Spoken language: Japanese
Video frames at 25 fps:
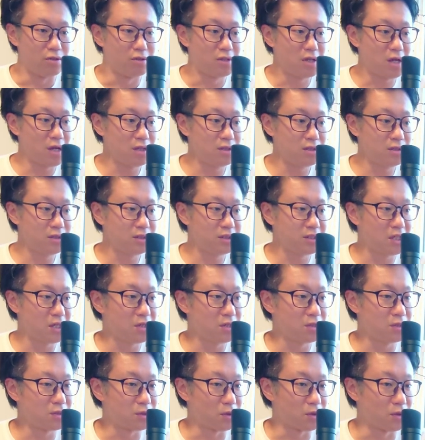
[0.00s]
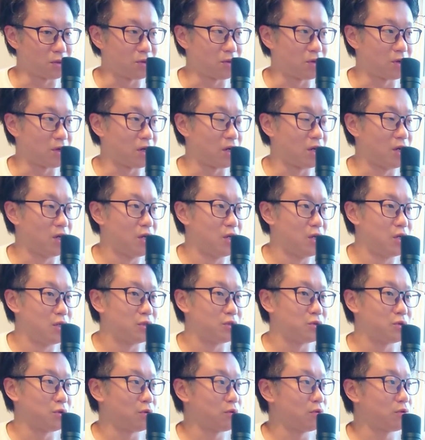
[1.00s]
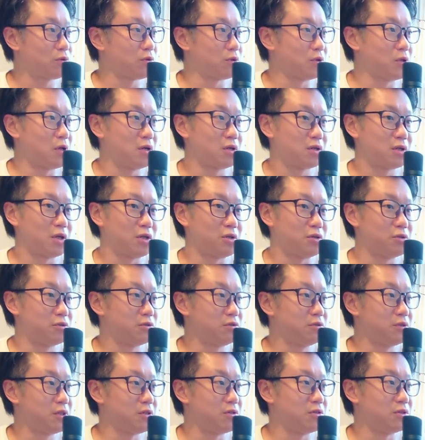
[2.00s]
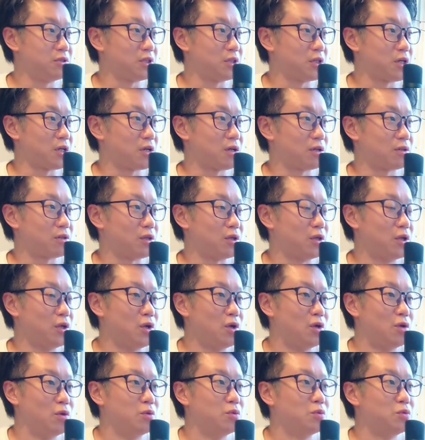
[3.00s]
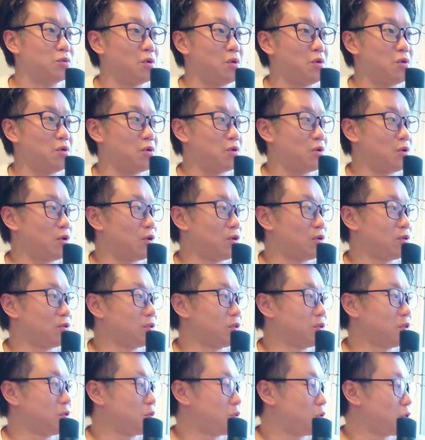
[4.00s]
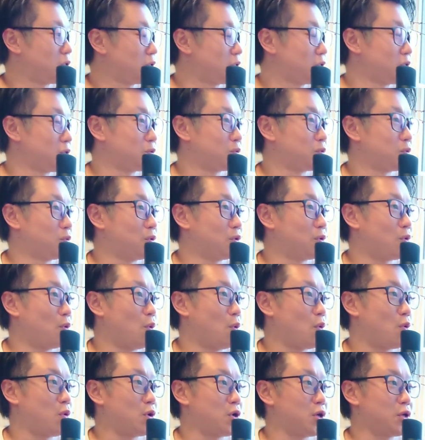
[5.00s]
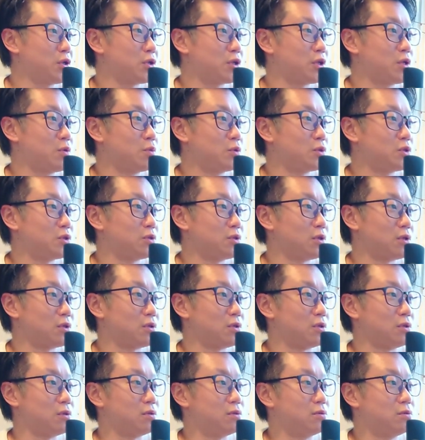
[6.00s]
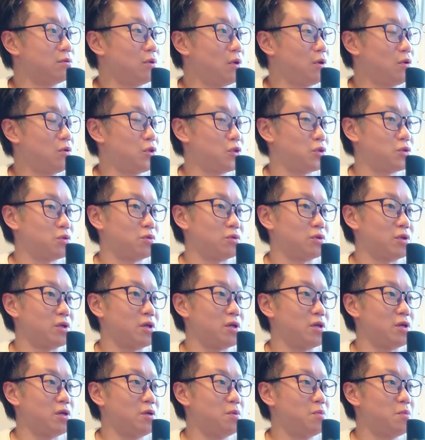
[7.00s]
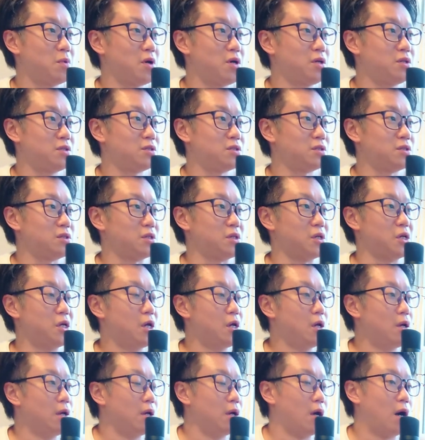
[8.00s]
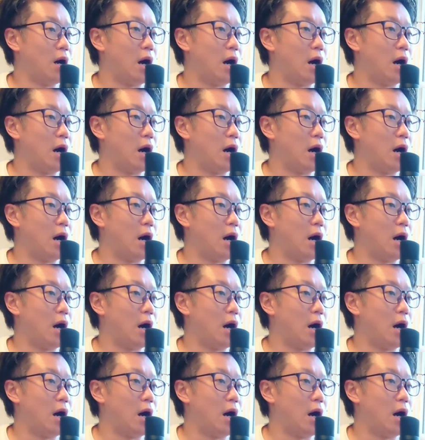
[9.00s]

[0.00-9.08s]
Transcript: 油断してるぞとか、ちょっとなんか緩んでるんじゃないかと。なんか言われてるとなんか怒られた気持ちになってなんでしょうねいまいち